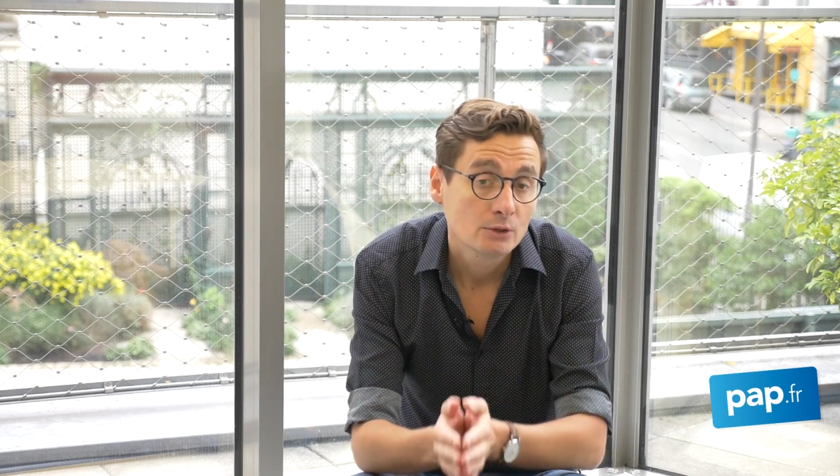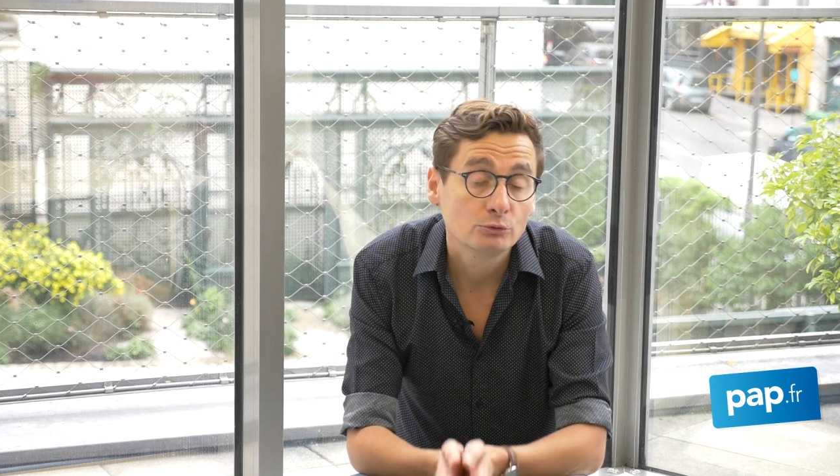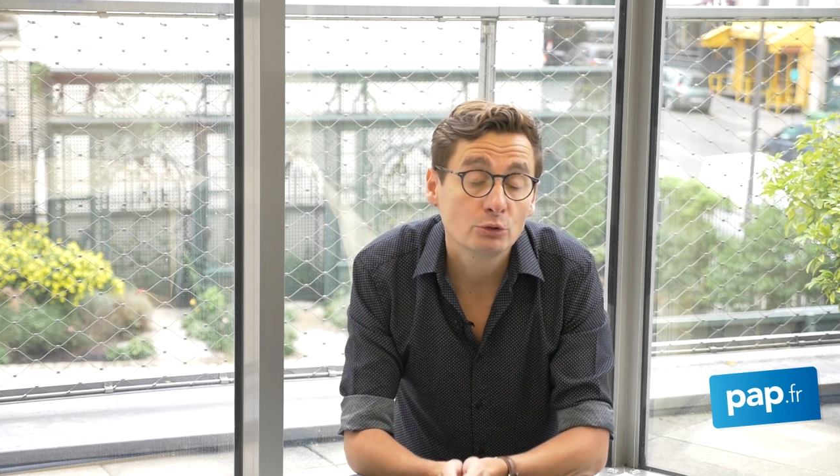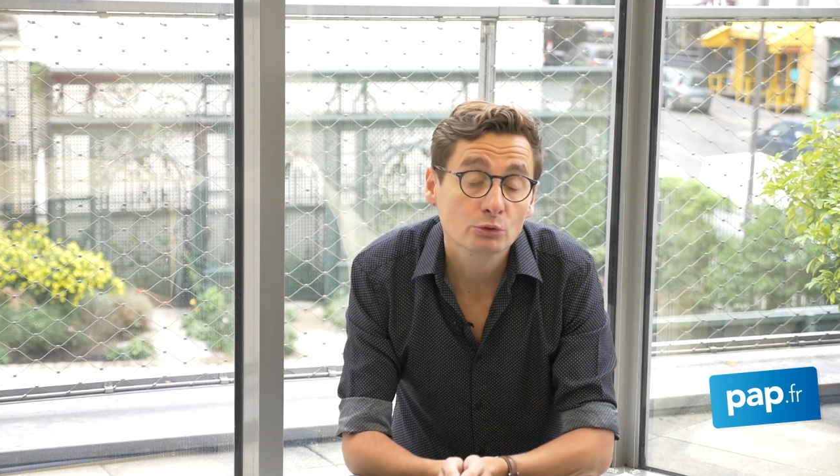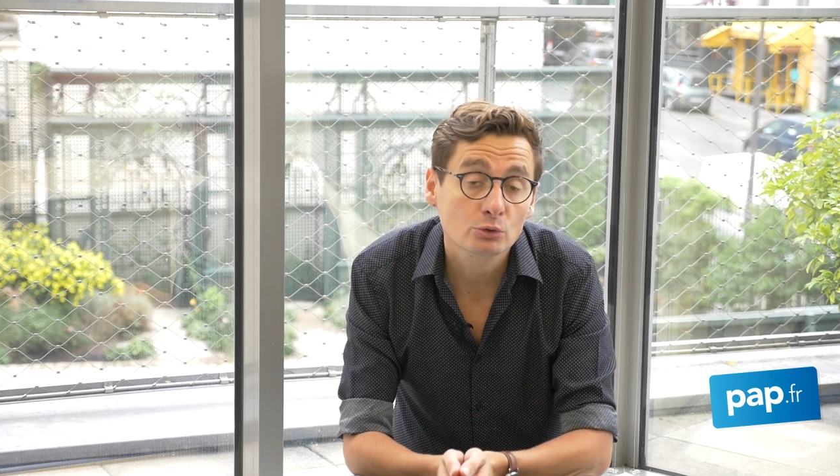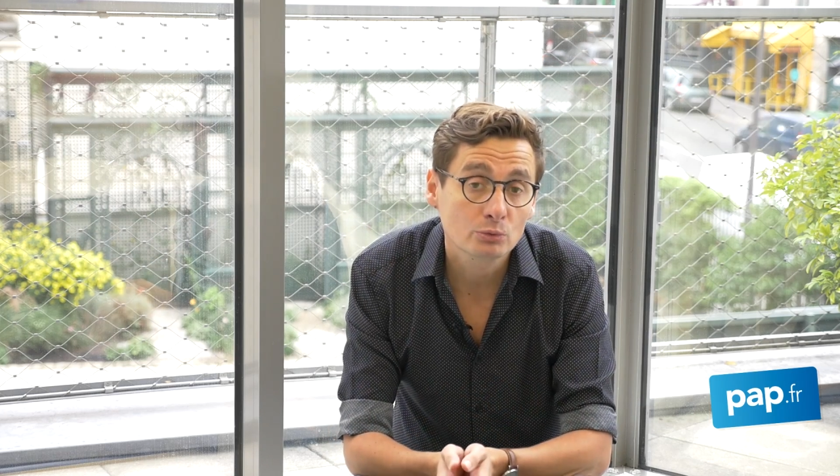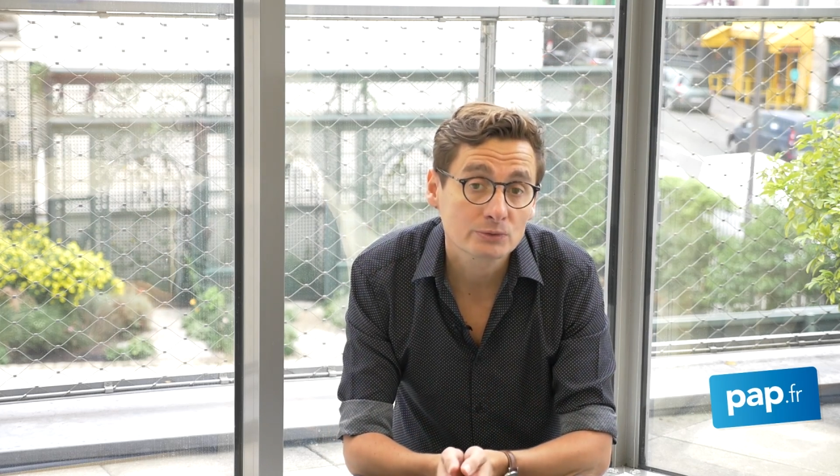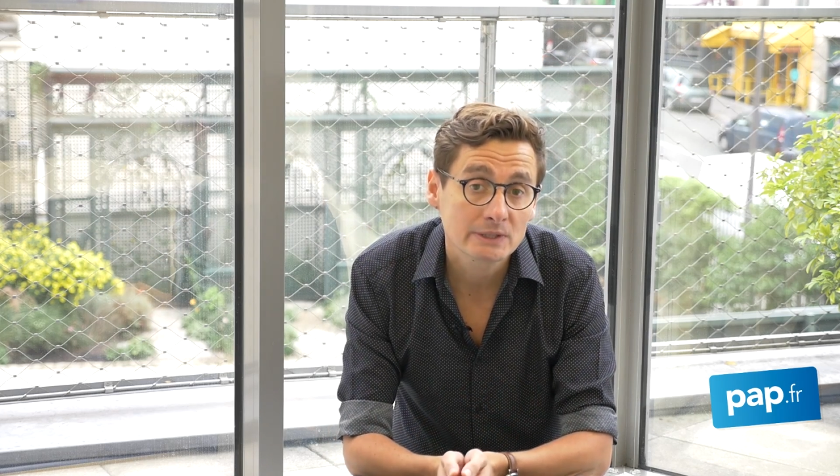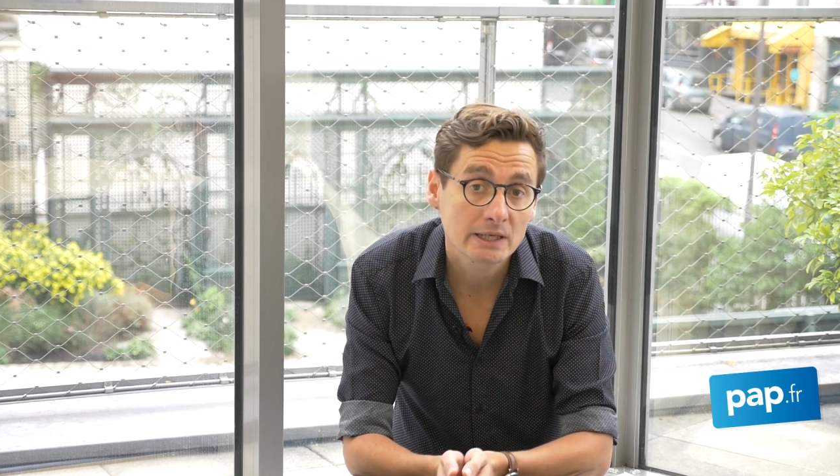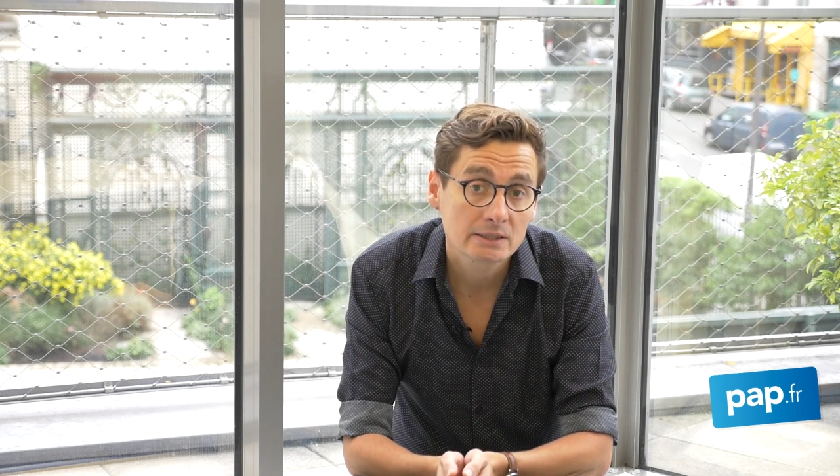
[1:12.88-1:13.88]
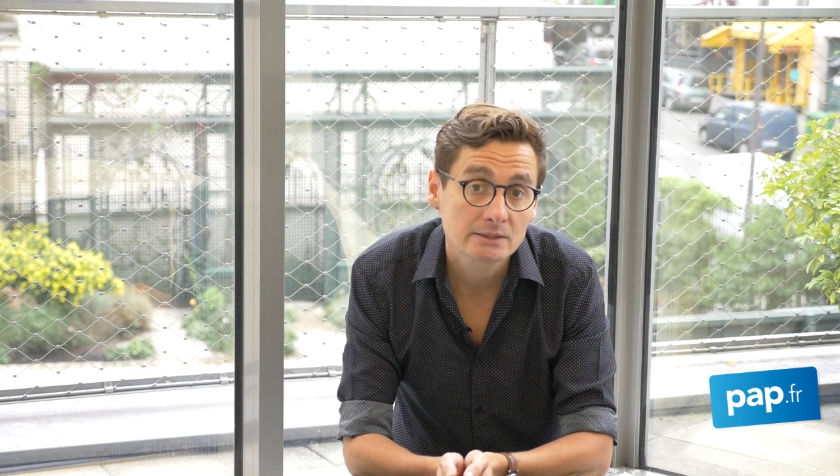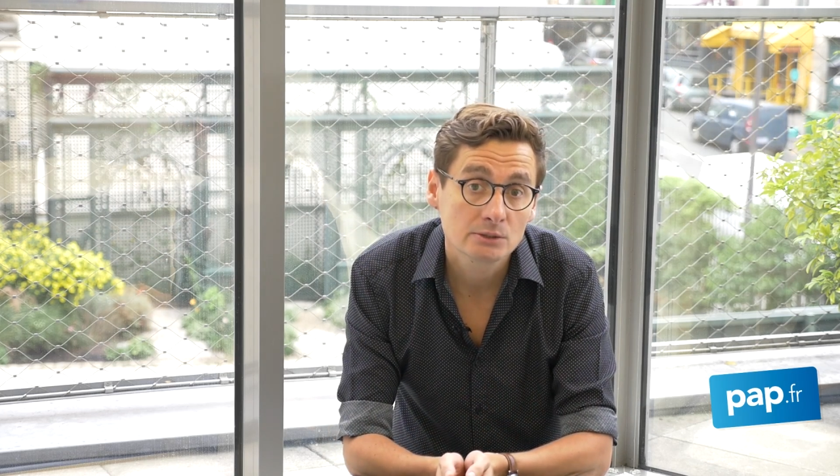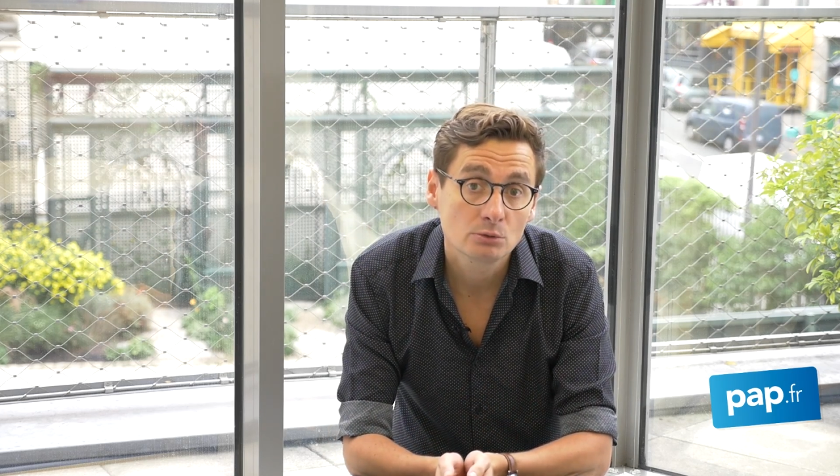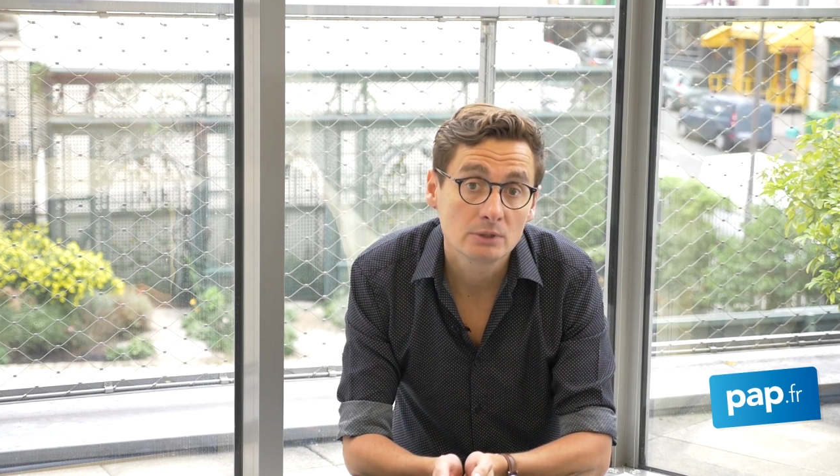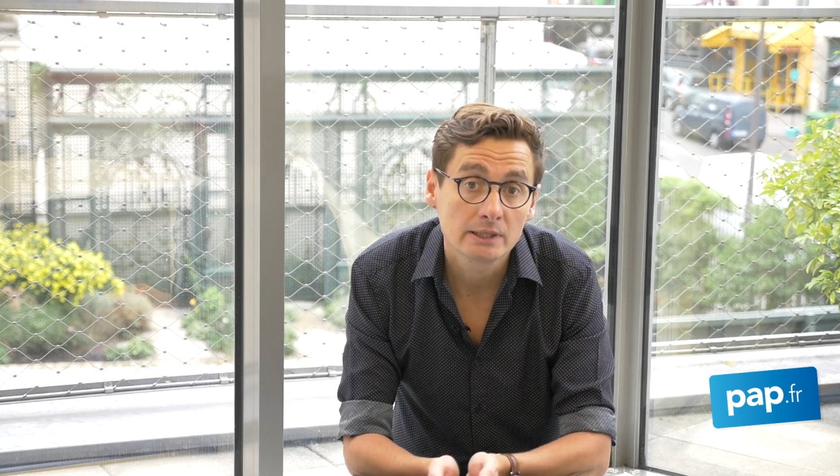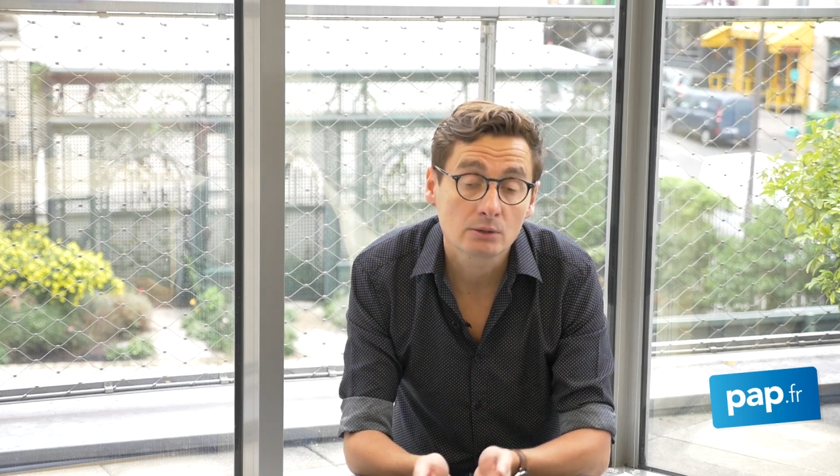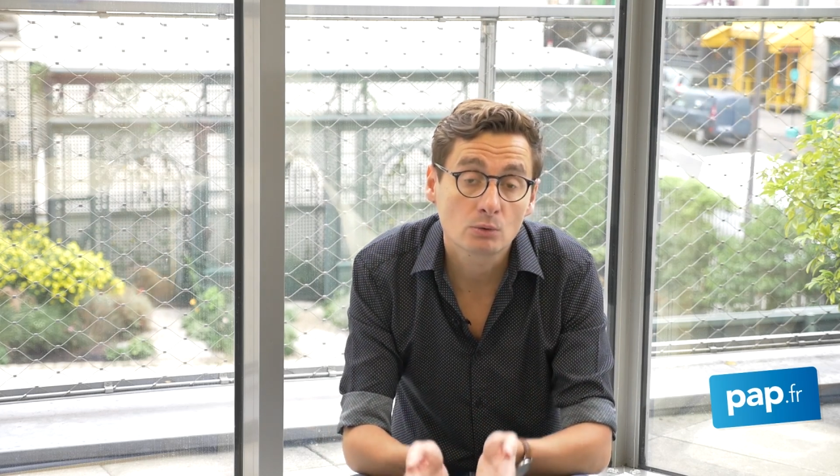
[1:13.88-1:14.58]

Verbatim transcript: Notre conseil, c'est de les